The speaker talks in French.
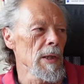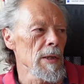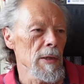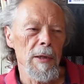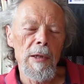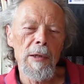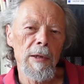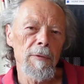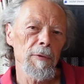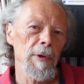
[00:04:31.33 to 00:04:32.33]

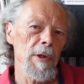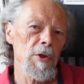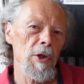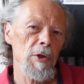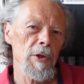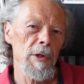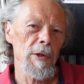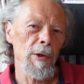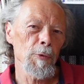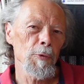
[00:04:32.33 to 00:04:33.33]
C'est-à-dire qu'il faut aller
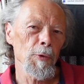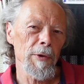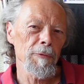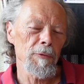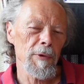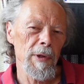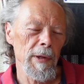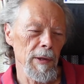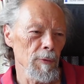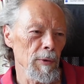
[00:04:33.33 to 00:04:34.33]
chercher en dehors des
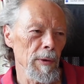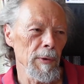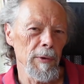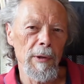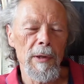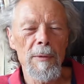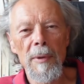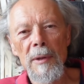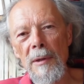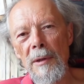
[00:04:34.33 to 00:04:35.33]
frontières, et notamment dans les
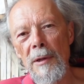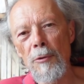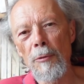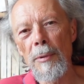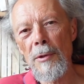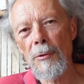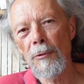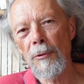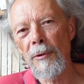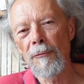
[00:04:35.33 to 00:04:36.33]
pays qui ne sont pas
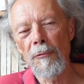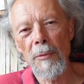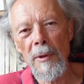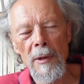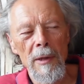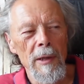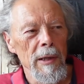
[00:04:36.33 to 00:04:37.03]
encore développés,